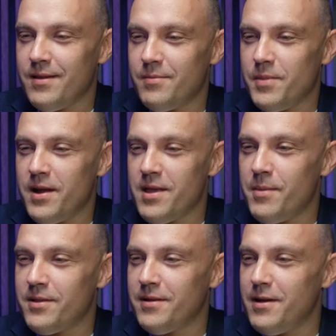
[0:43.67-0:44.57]
zbierania
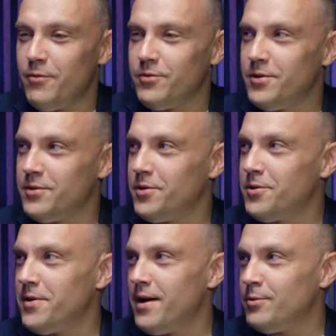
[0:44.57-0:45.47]
materiałów do
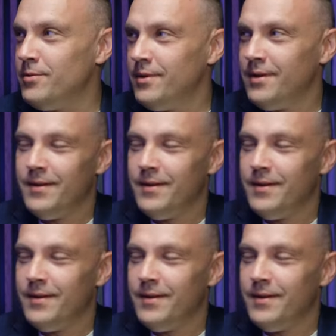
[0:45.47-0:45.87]
doktoratu,